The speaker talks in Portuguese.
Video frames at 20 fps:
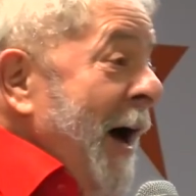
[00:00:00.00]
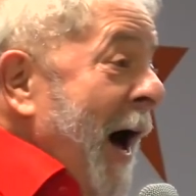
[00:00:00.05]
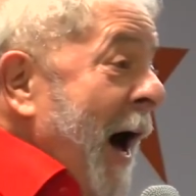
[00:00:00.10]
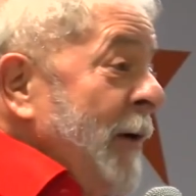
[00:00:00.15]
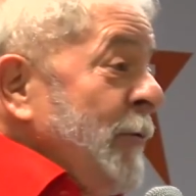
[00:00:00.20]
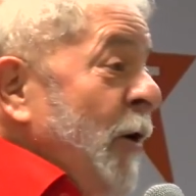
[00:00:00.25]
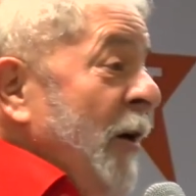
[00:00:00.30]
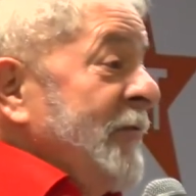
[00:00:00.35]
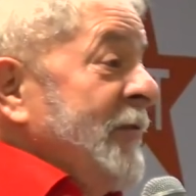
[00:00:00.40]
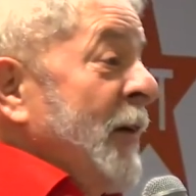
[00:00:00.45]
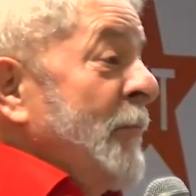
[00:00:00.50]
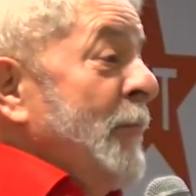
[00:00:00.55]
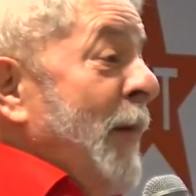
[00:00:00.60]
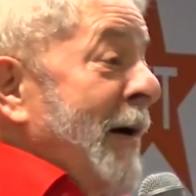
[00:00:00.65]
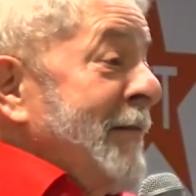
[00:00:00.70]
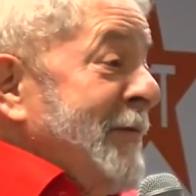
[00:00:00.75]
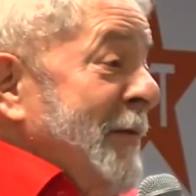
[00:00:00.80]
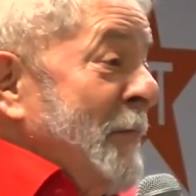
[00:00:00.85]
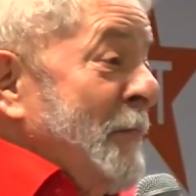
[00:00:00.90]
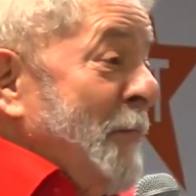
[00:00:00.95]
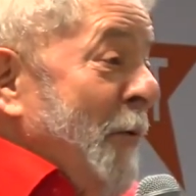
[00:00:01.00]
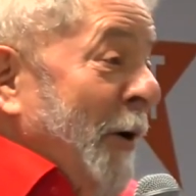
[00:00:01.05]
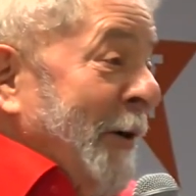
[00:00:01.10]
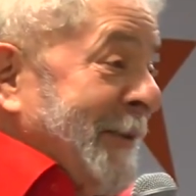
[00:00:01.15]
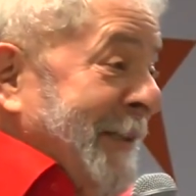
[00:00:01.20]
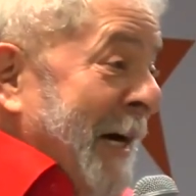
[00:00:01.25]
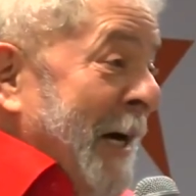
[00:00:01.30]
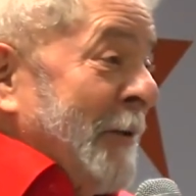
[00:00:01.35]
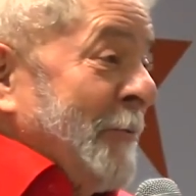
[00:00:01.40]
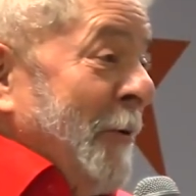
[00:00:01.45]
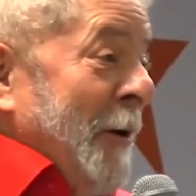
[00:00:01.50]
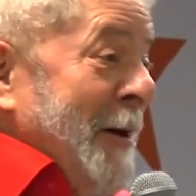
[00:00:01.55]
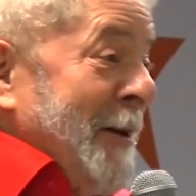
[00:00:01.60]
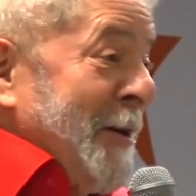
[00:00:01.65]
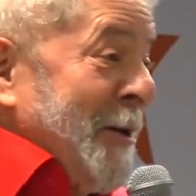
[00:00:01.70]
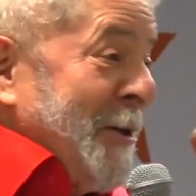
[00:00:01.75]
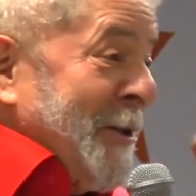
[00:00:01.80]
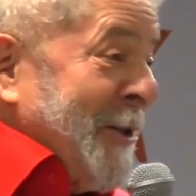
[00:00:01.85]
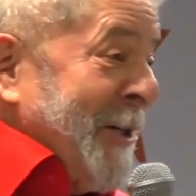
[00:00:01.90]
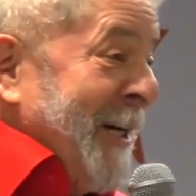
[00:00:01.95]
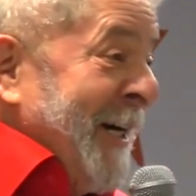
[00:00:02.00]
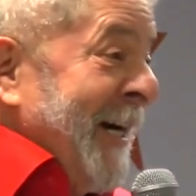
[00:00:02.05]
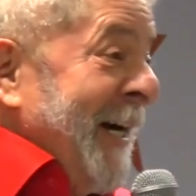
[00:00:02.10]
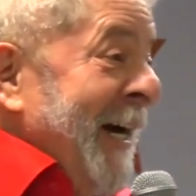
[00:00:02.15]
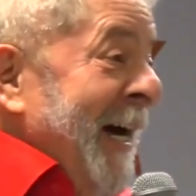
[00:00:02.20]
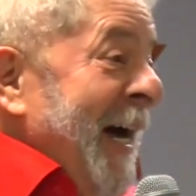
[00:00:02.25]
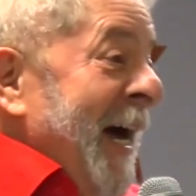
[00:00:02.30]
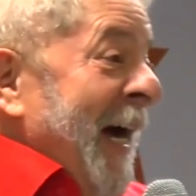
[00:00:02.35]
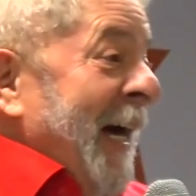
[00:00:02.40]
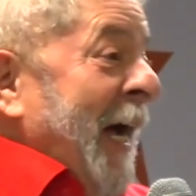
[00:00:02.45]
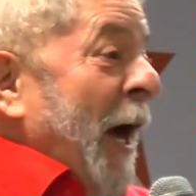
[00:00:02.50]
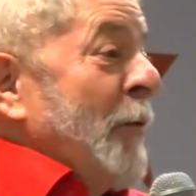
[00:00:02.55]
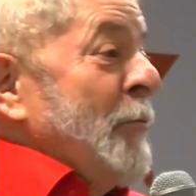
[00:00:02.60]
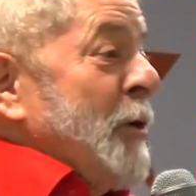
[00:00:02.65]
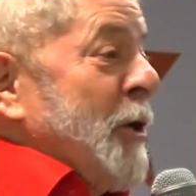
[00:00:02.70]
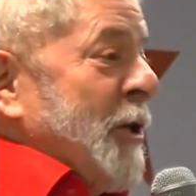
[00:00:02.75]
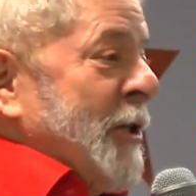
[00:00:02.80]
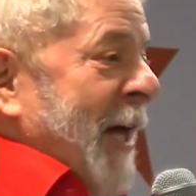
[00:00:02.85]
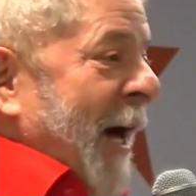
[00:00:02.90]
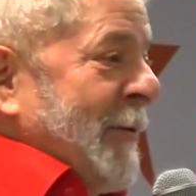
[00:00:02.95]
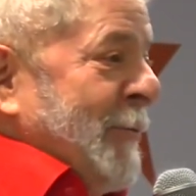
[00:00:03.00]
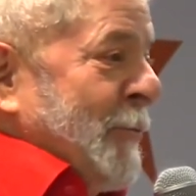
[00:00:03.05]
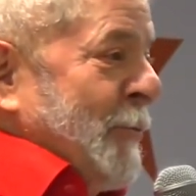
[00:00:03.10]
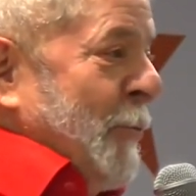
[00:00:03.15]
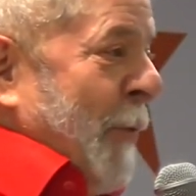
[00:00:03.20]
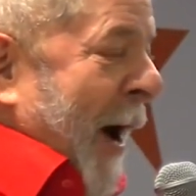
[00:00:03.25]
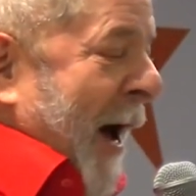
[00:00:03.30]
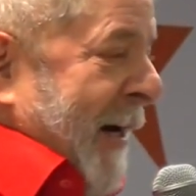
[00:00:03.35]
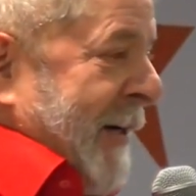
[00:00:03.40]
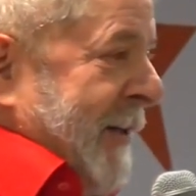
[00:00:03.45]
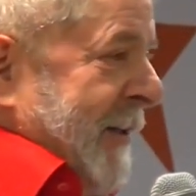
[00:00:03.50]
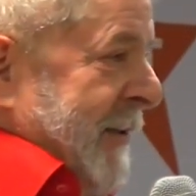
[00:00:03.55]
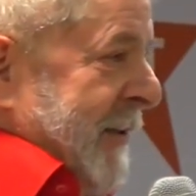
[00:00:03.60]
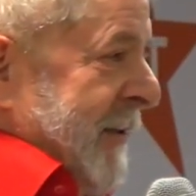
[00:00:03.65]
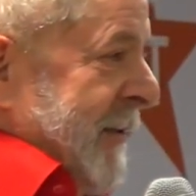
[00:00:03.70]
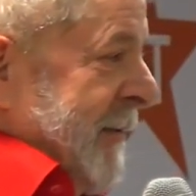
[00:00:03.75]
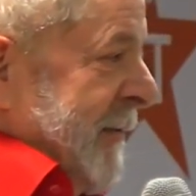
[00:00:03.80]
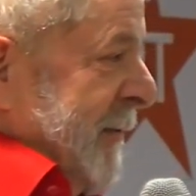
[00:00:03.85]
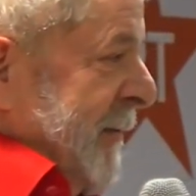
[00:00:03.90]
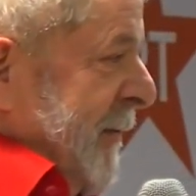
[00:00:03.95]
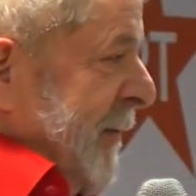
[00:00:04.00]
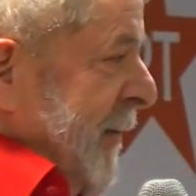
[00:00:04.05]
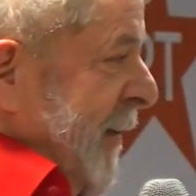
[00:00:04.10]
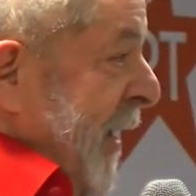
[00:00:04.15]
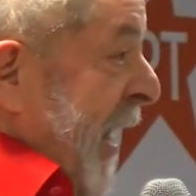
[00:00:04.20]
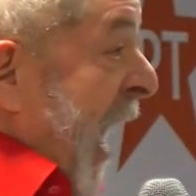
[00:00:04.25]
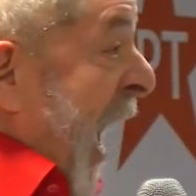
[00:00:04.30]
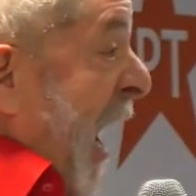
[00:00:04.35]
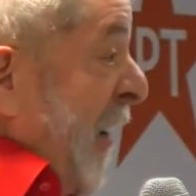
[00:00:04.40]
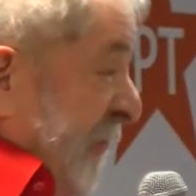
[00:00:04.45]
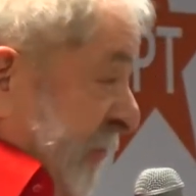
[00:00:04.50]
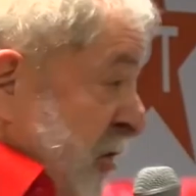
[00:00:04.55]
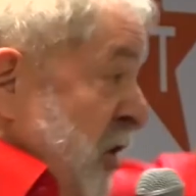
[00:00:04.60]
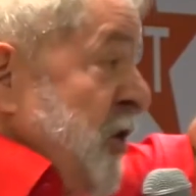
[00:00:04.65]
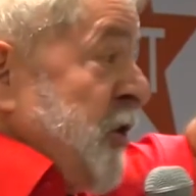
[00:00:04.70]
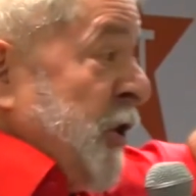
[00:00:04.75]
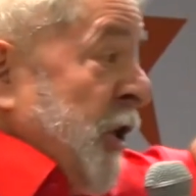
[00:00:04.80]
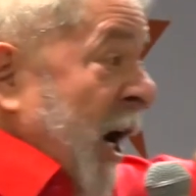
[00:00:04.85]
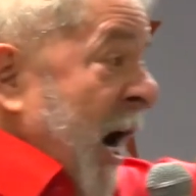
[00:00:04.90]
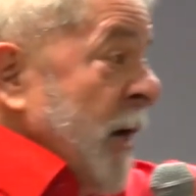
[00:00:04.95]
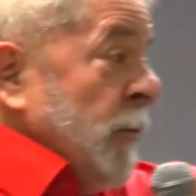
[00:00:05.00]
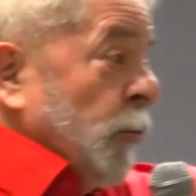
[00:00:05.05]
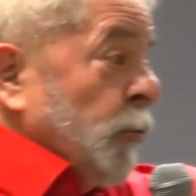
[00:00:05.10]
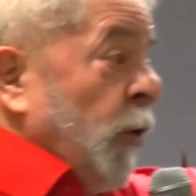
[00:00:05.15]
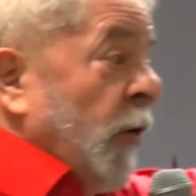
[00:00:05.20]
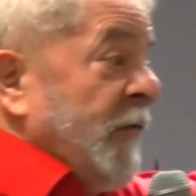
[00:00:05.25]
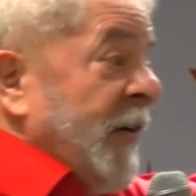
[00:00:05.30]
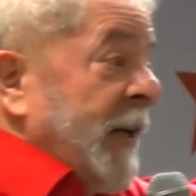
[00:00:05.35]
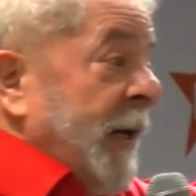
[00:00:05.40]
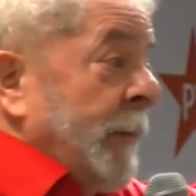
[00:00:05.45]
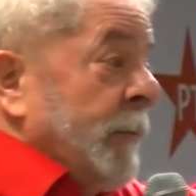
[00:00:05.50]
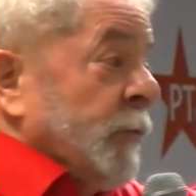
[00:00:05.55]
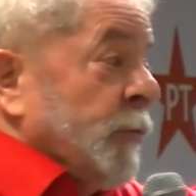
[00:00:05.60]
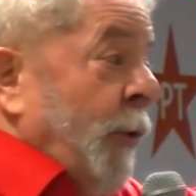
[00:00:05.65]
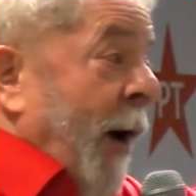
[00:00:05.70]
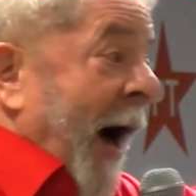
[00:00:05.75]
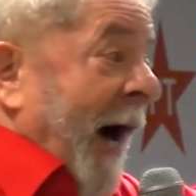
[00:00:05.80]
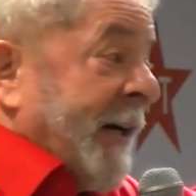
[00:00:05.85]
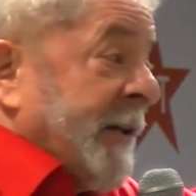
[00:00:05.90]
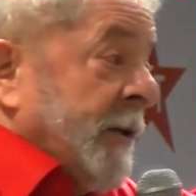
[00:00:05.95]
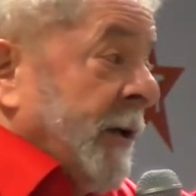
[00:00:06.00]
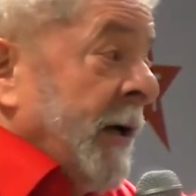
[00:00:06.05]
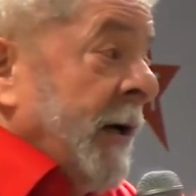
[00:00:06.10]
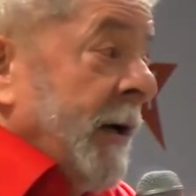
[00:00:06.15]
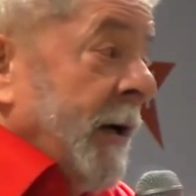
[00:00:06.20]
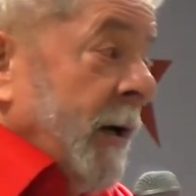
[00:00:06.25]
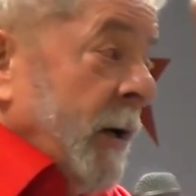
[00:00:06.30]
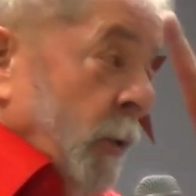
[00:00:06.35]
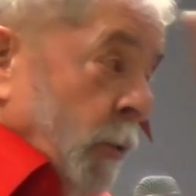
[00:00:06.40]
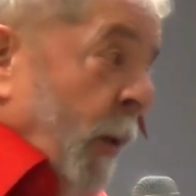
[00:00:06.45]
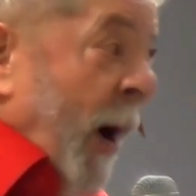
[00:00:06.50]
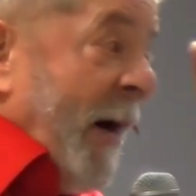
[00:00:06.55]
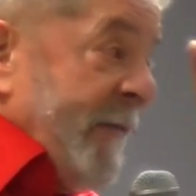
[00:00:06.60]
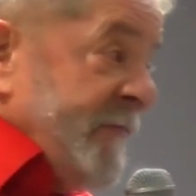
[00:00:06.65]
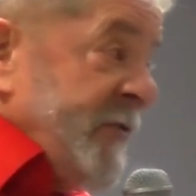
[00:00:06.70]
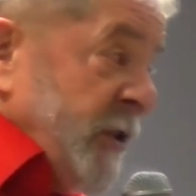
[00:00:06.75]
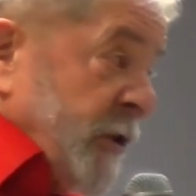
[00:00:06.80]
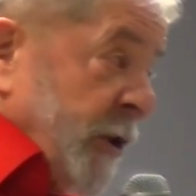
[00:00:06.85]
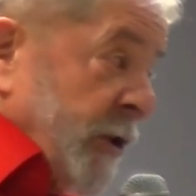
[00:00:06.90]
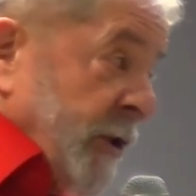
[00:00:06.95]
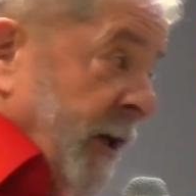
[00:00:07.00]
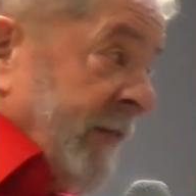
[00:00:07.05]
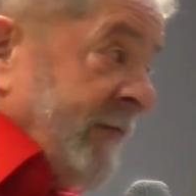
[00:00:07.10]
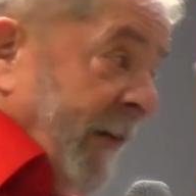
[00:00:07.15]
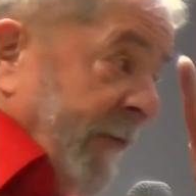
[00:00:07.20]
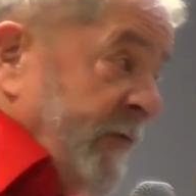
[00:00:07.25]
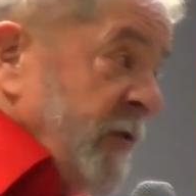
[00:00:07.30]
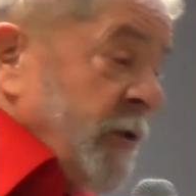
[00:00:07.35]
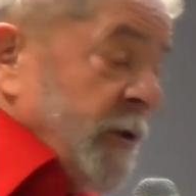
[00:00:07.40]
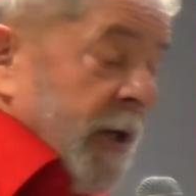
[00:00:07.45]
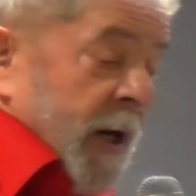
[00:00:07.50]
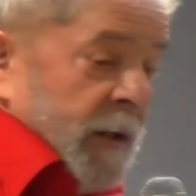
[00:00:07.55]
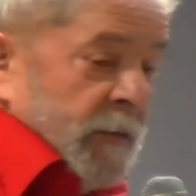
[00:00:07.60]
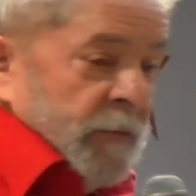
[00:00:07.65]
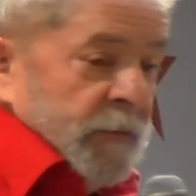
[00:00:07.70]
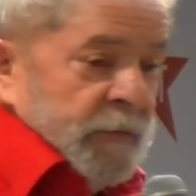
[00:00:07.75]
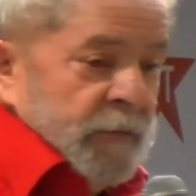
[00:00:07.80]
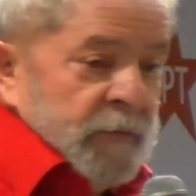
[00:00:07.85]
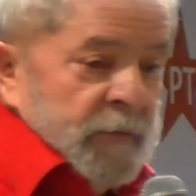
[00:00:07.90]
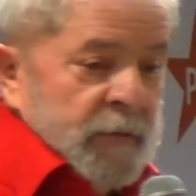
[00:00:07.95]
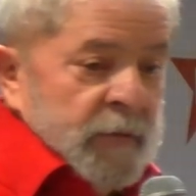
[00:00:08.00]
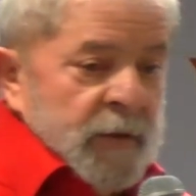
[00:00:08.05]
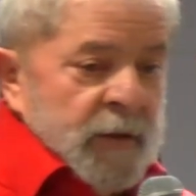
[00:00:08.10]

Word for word: a nossa mais importante ONG, que é o Estado do Acre. Há 20 anos governamos o Acre. Não é 20 dias, há é 20 anos.